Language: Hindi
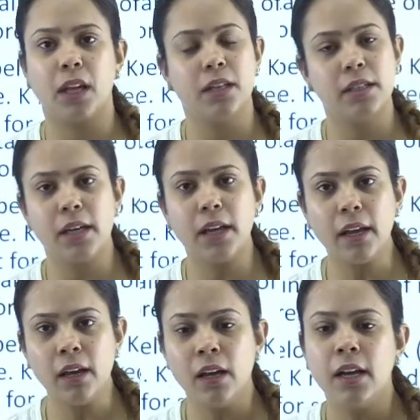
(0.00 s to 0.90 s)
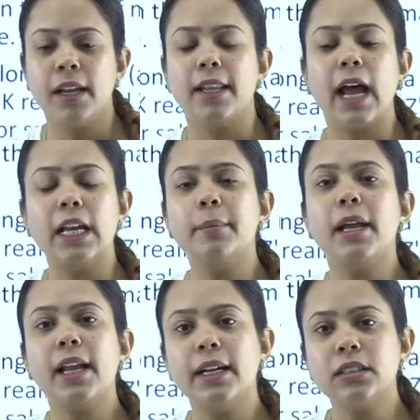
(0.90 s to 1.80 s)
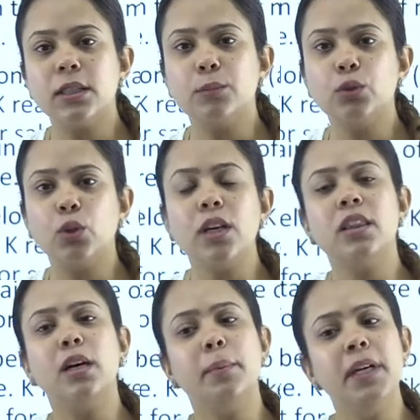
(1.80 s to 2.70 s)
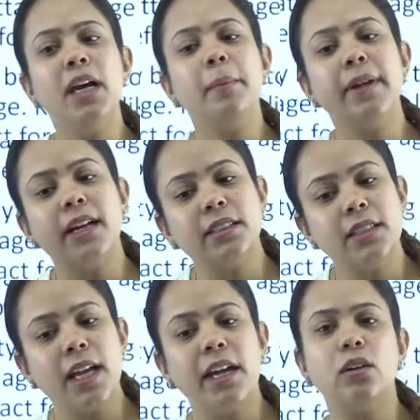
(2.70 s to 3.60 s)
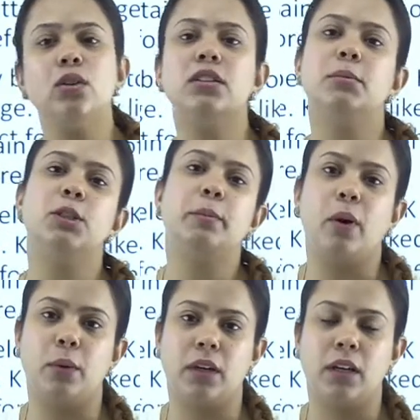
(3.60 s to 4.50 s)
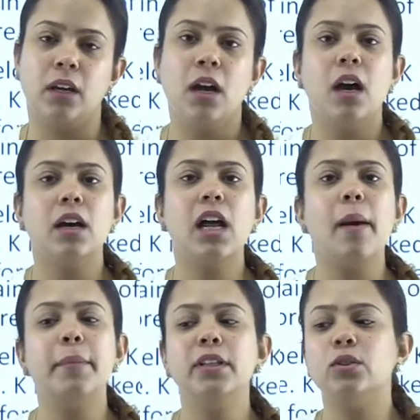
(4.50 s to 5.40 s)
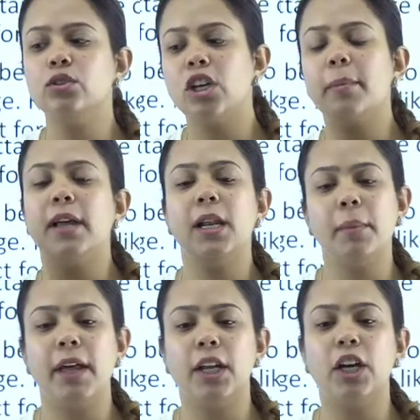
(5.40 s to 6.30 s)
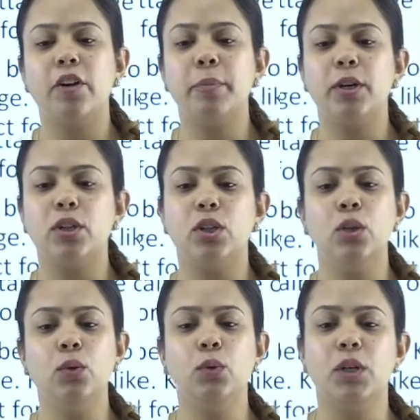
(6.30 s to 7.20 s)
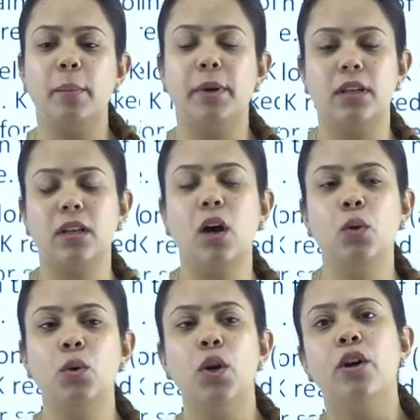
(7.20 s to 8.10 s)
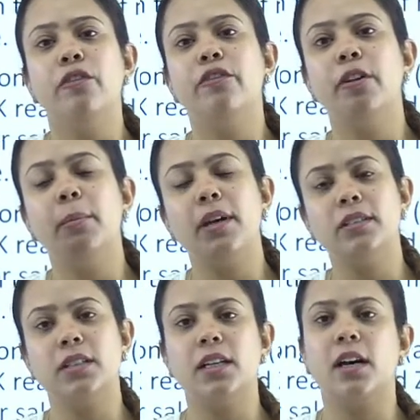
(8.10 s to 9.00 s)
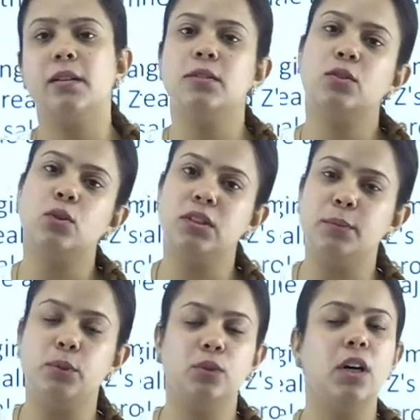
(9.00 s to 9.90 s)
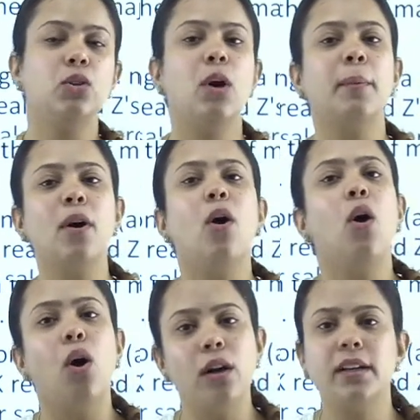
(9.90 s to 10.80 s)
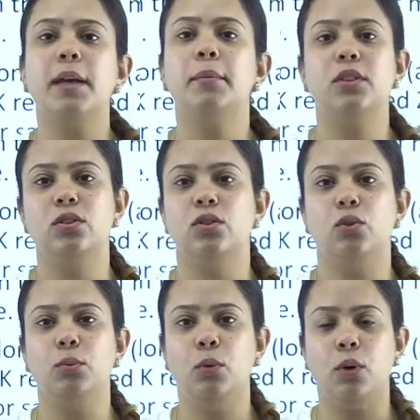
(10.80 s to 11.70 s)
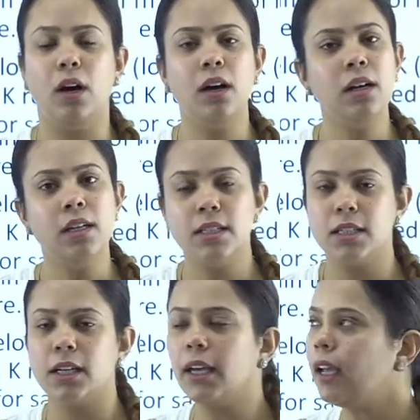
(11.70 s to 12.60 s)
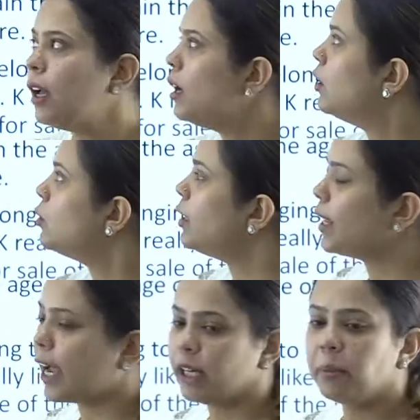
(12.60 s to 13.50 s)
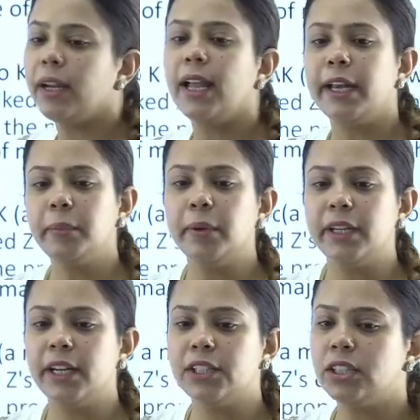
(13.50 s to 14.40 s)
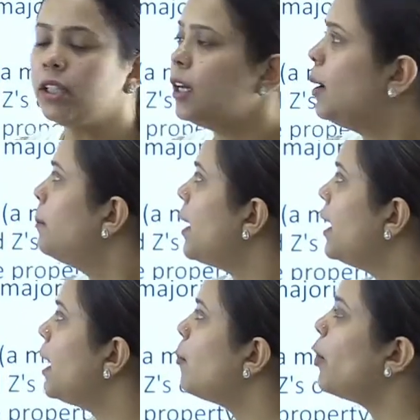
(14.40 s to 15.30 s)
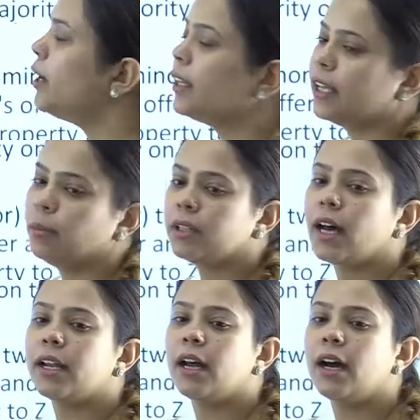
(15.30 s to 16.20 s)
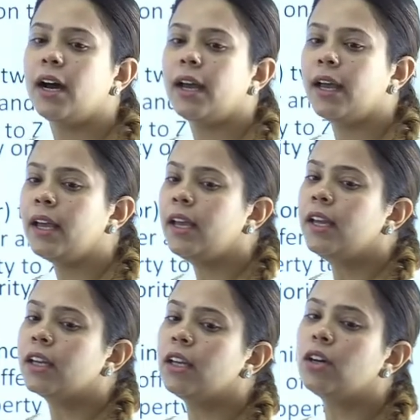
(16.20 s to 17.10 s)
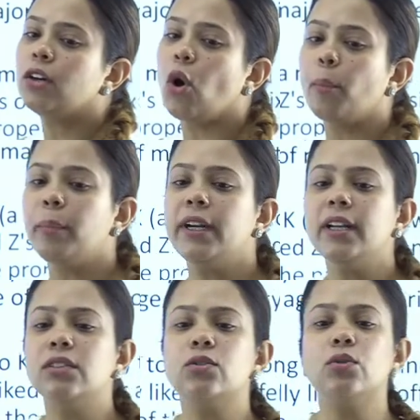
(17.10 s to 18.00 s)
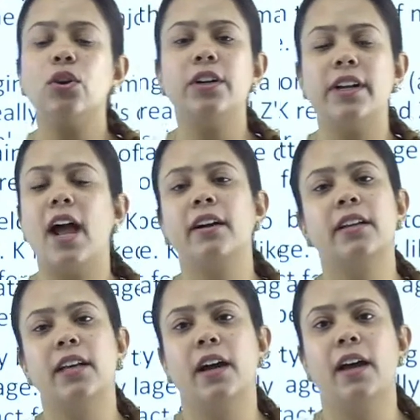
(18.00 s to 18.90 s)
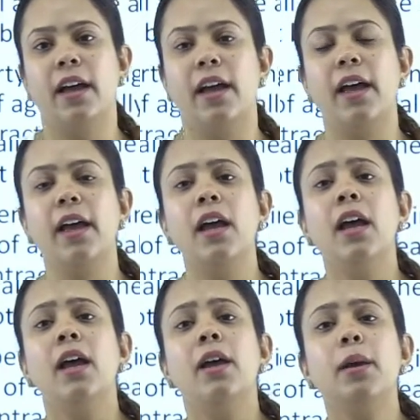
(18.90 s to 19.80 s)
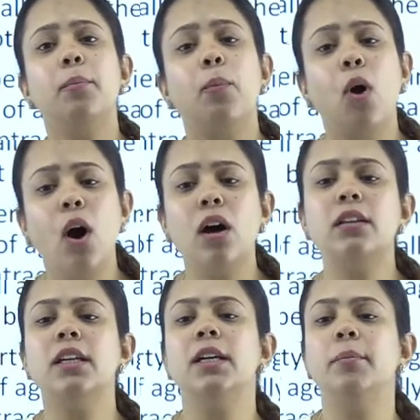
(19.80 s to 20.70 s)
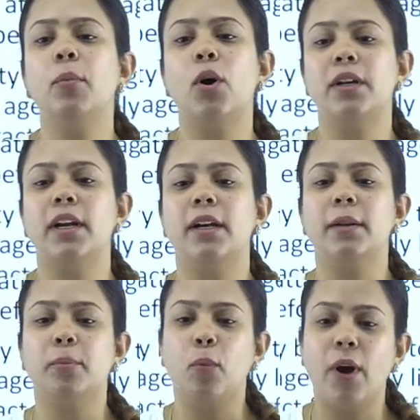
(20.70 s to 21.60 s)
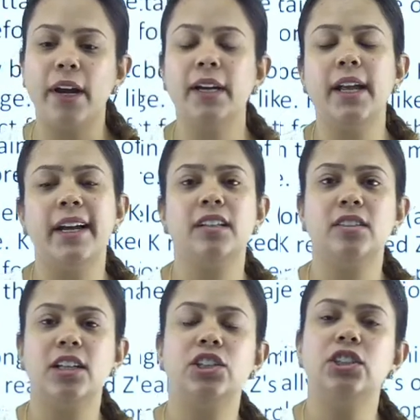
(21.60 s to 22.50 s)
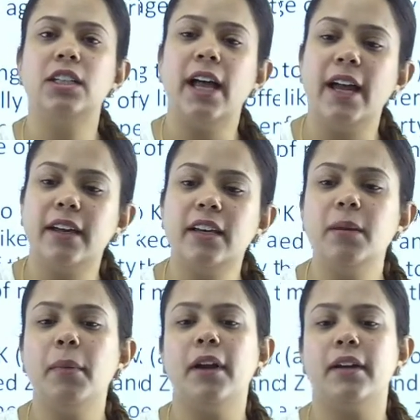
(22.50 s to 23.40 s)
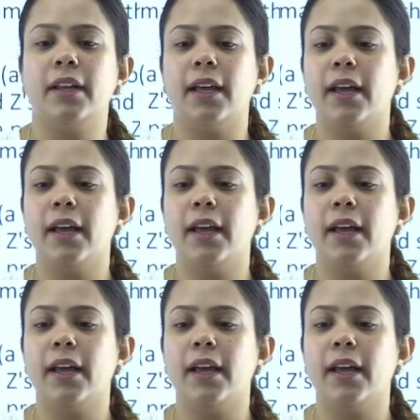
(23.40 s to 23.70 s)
ठीक है लाइन बाय लाइन समझोगे तभी आप नेक्स्ट लाइन को समझ पाओगे अगर आपने सोचा पहले पैराग्राफ पढ़ती हूँ या पढ़ता हूँ फिर मैं इसके इसको समझूंगा तो आपका और टाइम कंज्यूम होगा ठीक है तो लाइन बाय लाइन पढ़िए जी पहला पॉइंट यही बता रहा है कि कॉम्पिटेंस टू कॉन्ट्रैक्ट क्या है एक बहुत ही इम्पॉर्टेंट पॉइंट है इसेंशियल एग्रीमेंट है